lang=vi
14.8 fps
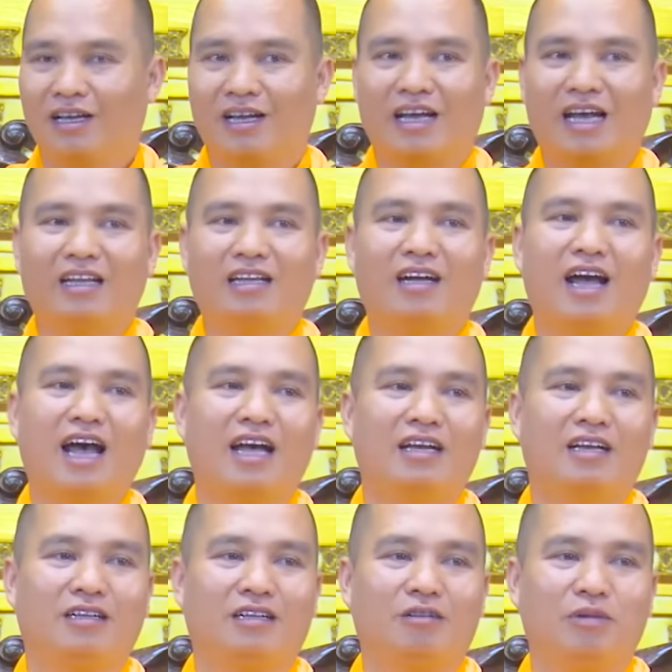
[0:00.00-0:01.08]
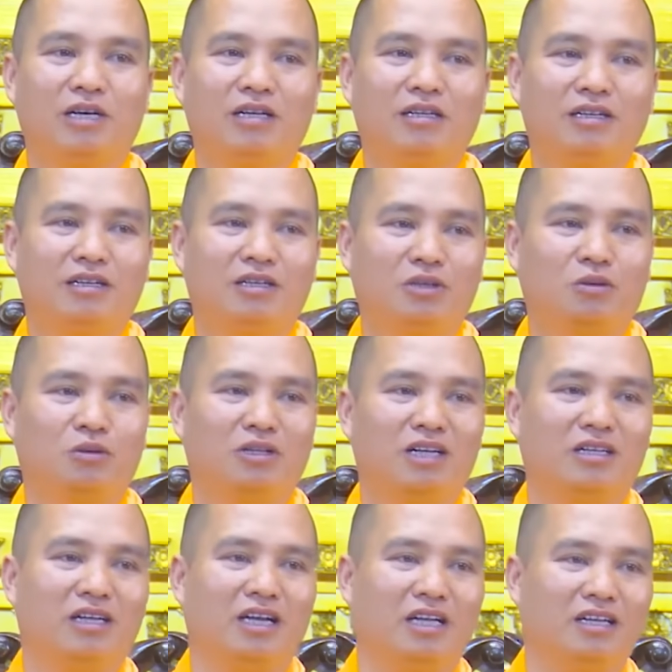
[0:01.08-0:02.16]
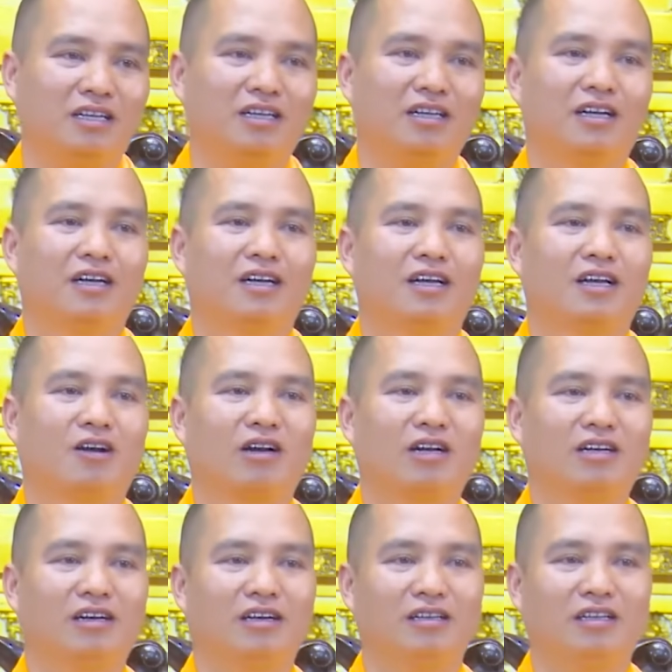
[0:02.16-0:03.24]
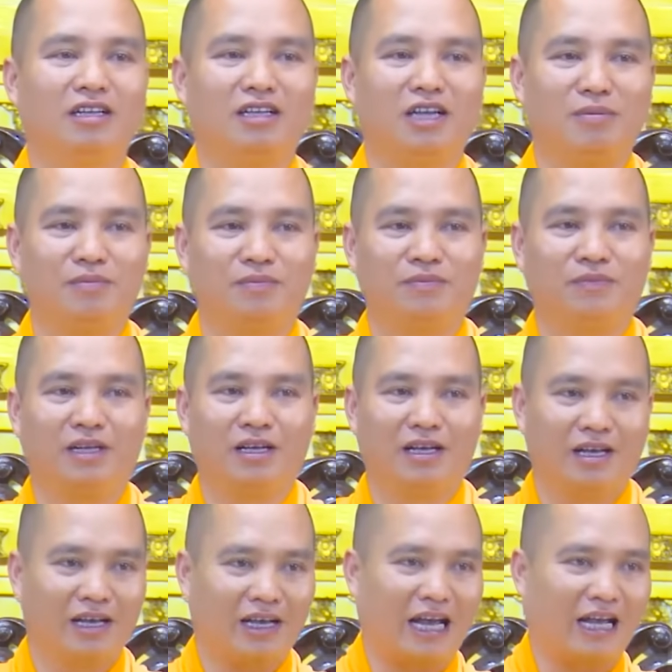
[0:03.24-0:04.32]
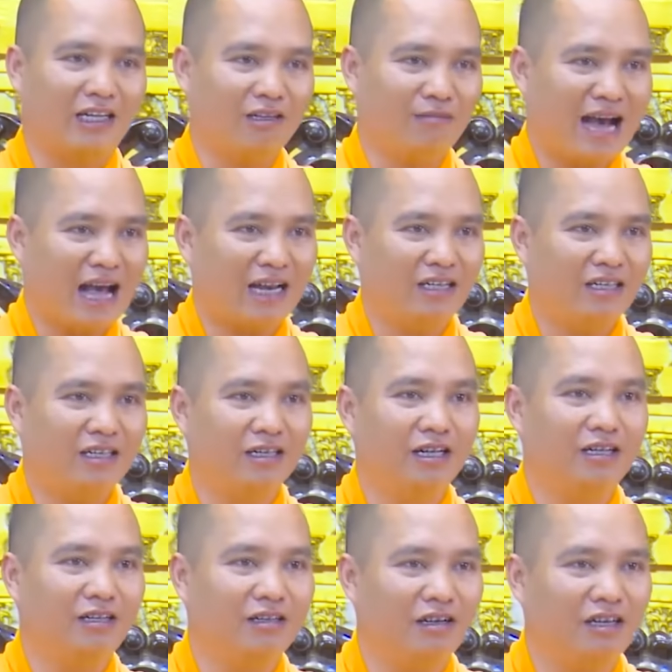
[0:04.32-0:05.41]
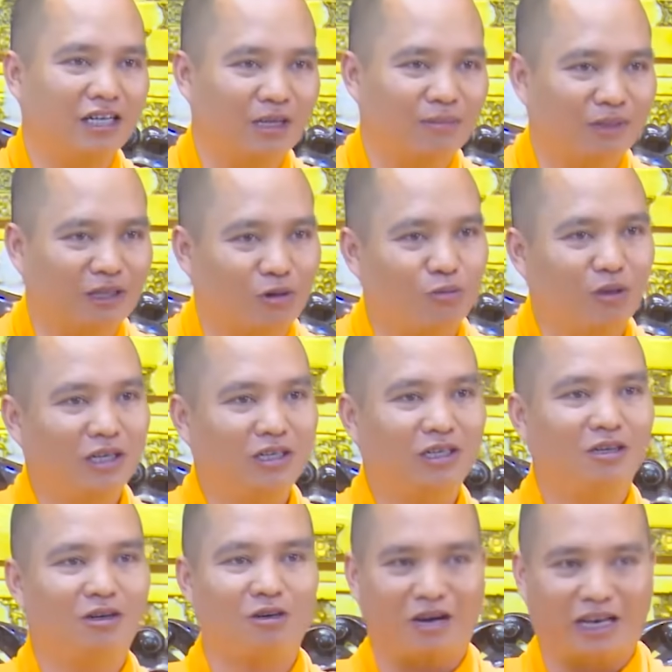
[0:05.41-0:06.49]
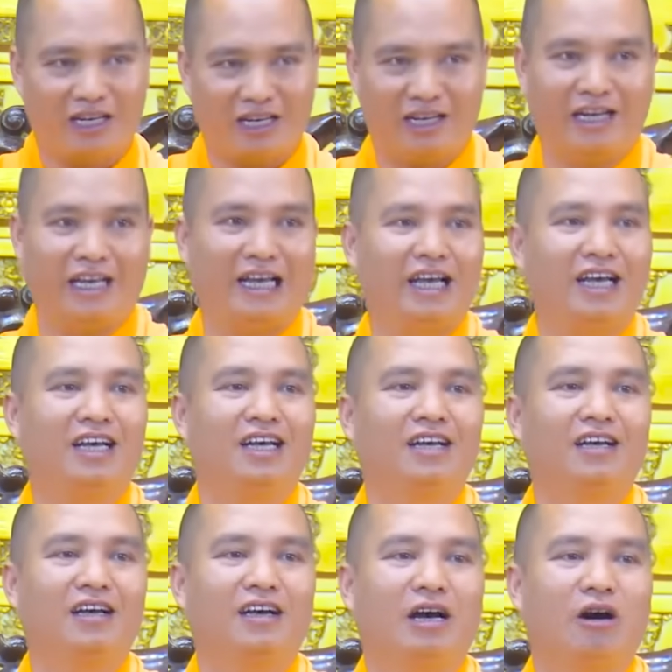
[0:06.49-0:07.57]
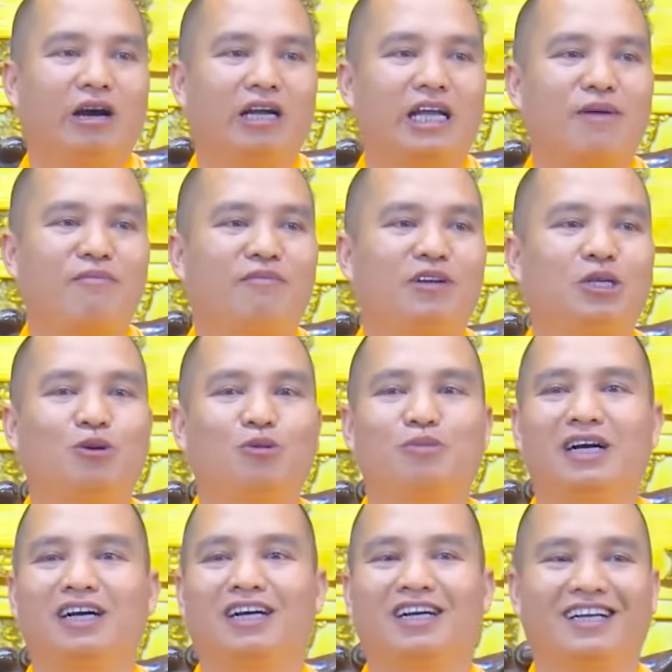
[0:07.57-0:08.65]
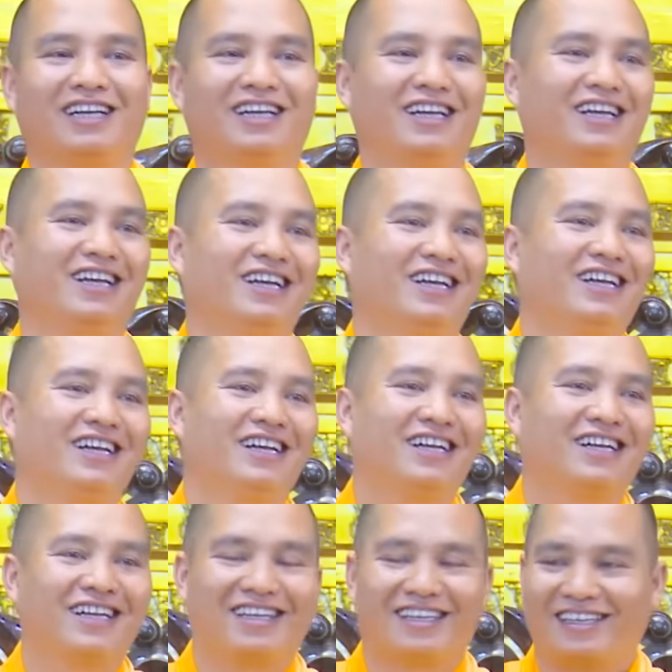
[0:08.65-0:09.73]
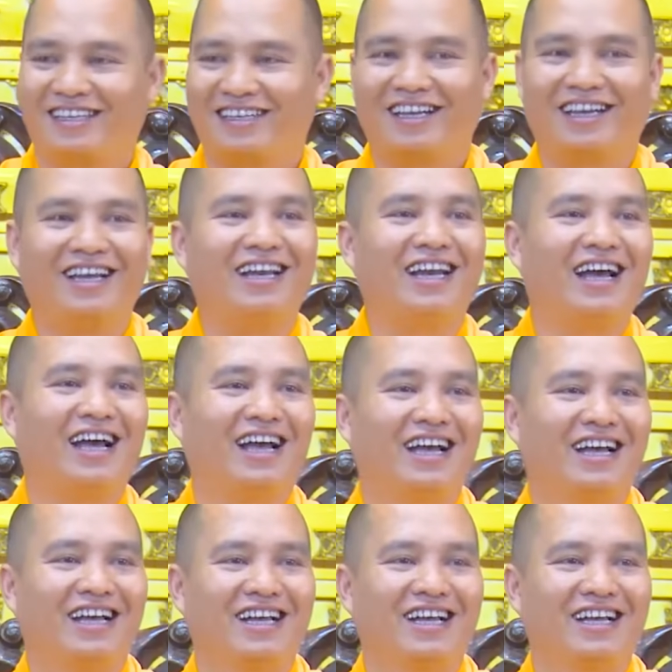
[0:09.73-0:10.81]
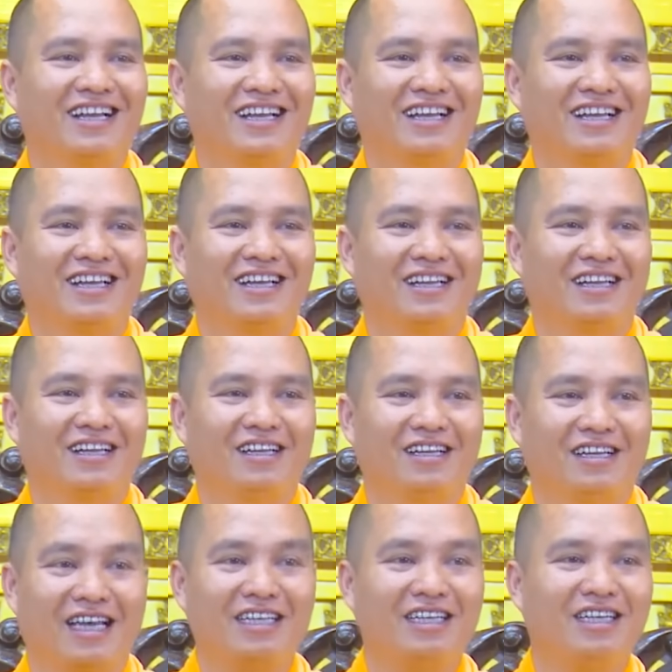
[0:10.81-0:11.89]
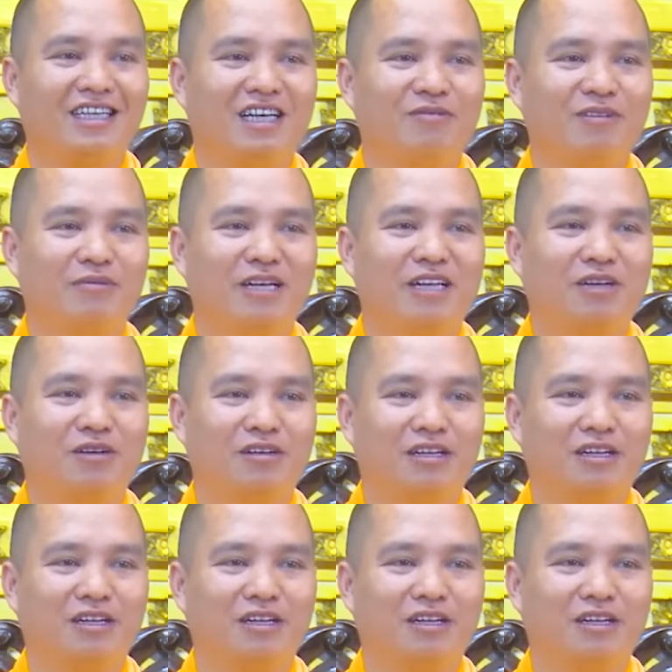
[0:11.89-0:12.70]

Cái thứ hai, từ bí thư chủ tịch tỉnh còn khởi tín tâm. Cái thứ ba là gì, đến đương kim tổng bí thư còn gọi điện để hỏi thăm và chúc mừng. Thế là cái gì các vị biết không?